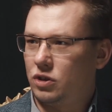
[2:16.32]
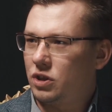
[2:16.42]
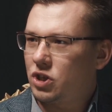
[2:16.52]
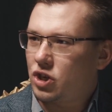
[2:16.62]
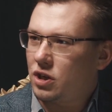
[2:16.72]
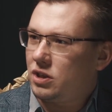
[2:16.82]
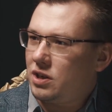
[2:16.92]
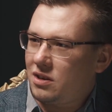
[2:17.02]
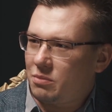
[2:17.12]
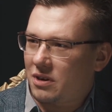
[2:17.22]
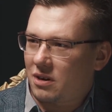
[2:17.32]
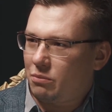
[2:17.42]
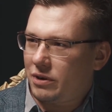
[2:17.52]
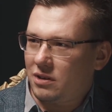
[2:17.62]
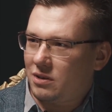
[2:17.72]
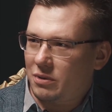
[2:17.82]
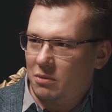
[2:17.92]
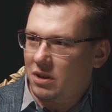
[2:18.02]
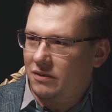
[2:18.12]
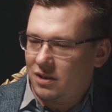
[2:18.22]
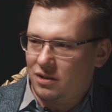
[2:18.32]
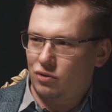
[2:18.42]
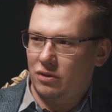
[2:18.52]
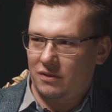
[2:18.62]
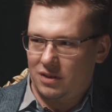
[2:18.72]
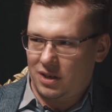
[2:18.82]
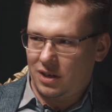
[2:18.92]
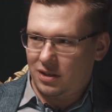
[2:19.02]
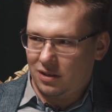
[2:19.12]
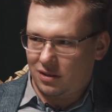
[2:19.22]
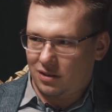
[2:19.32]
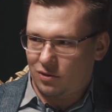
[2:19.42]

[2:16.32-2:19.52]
Ну это даже деньги про компанию, это прям адванс уровень зарядила